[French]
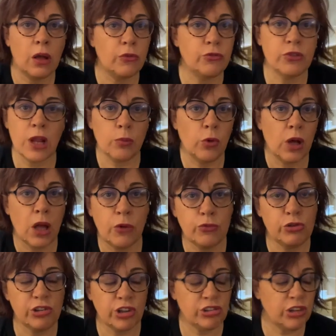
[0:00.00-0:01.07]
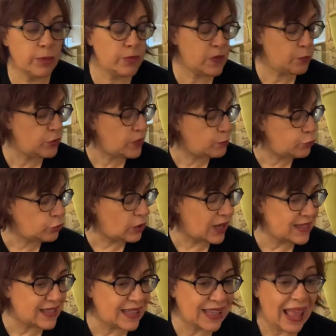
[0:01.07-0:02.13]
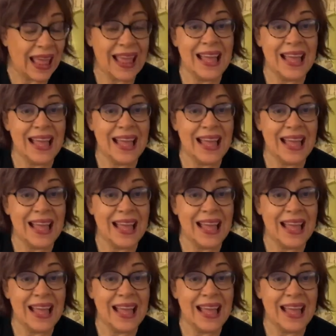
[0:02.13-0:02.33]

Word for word: finalement à vous chercher un petit peu des coups dans la tête.